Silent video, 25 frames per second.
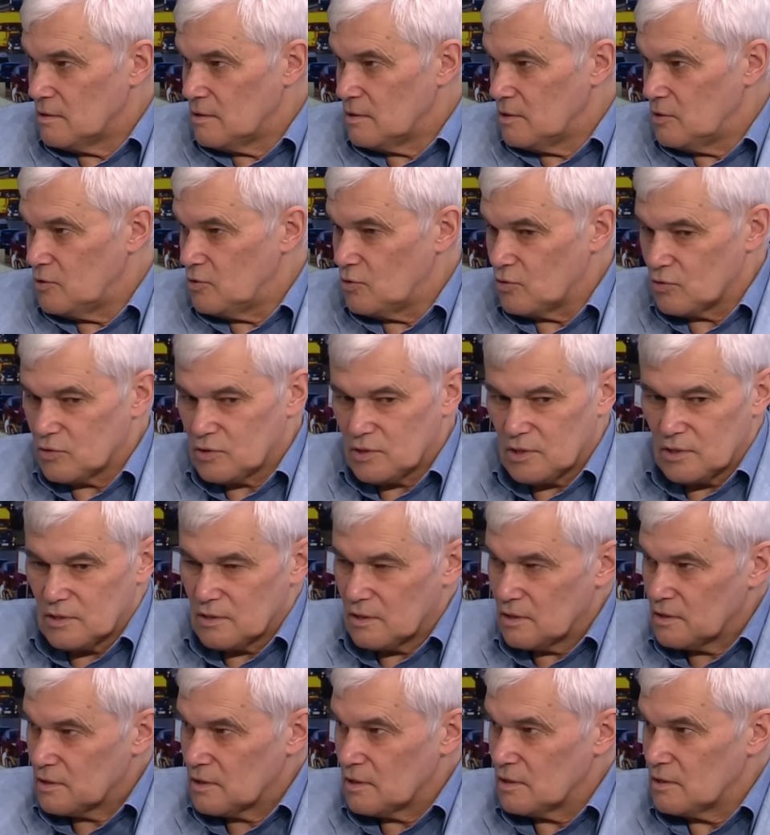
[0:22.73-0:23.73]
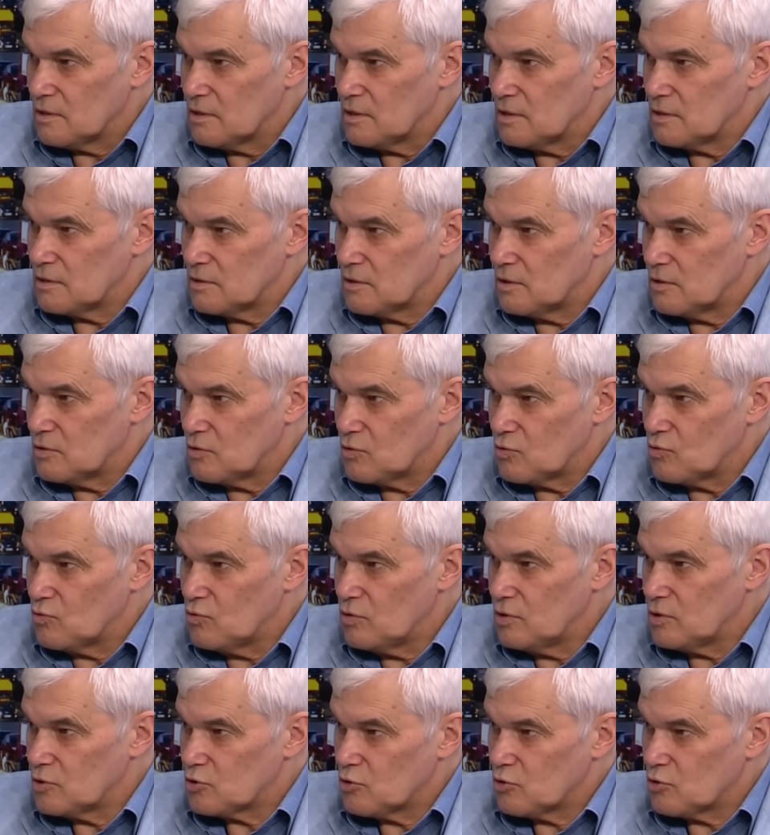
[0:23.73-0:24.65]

идет сигнал от одной до другой,